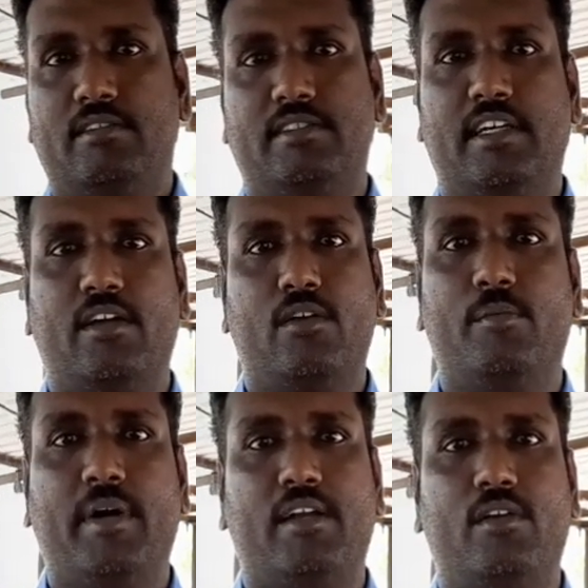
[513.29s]
சிக்கனோ
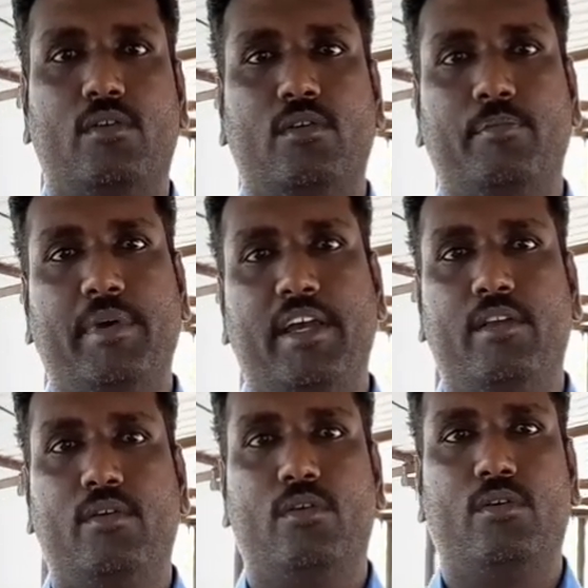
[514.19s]
மட்டனோ
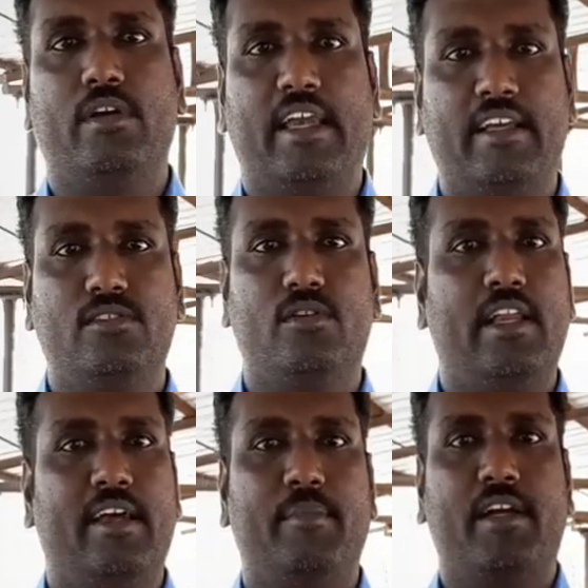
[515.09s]
மீனோ எக்ஸோ
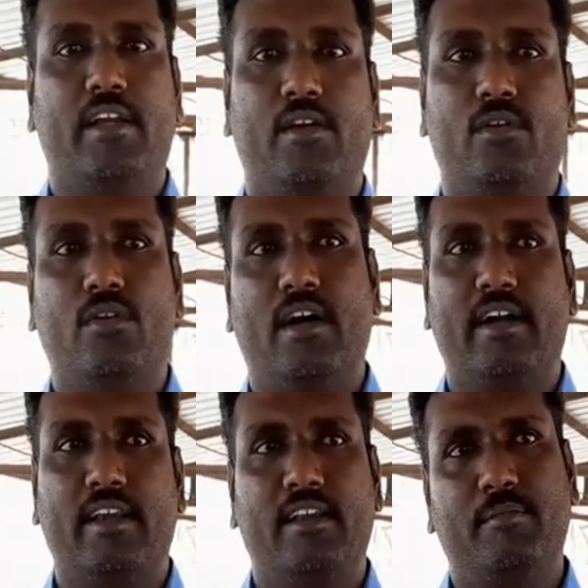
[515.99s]
எல்லாமே கிடைக்கும்
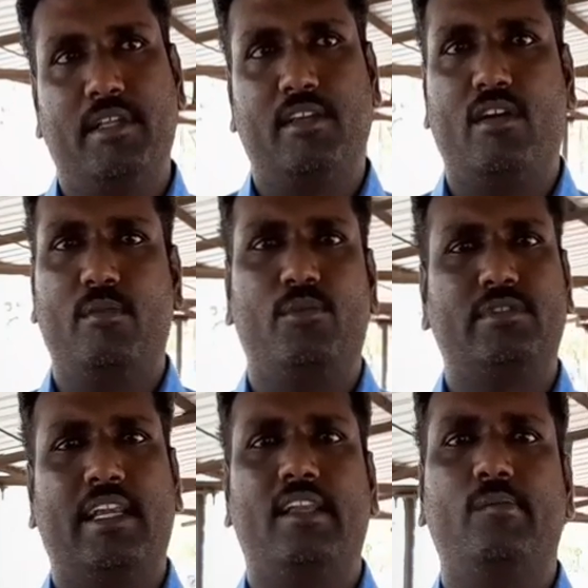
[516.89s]
அங்கே என்னென்னு பார்த்தீங்கன்னா
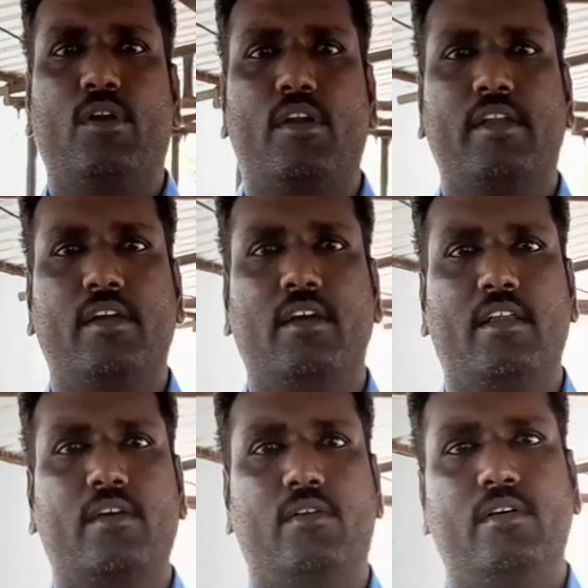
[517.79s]
ஆல்மோஸ்ட் எல்லா ப்ராடக்ட்டும்
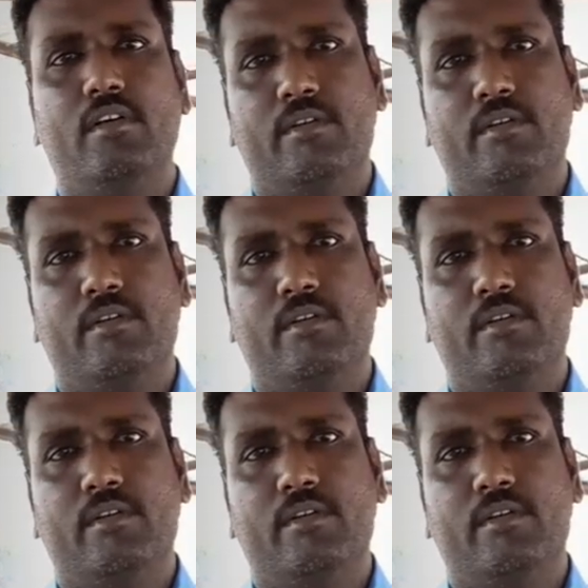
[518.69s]
கிடைக்கும்